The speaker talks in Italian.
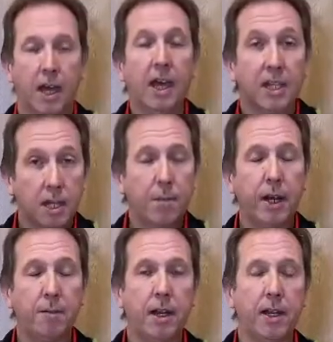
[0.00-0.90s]
Sempre
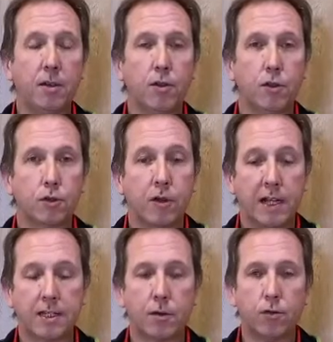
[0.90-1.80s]
rimanendo su
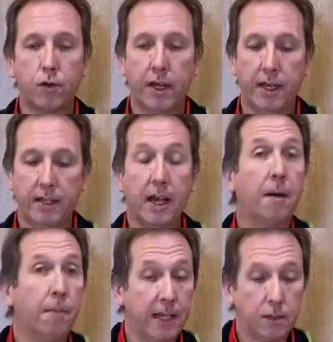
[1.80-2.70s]
calzature da
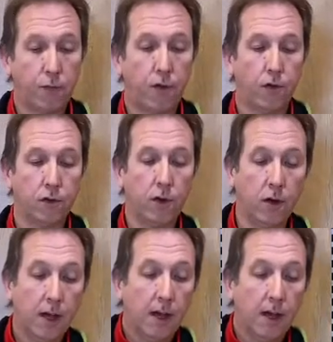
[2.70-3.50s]
mezzo fondo,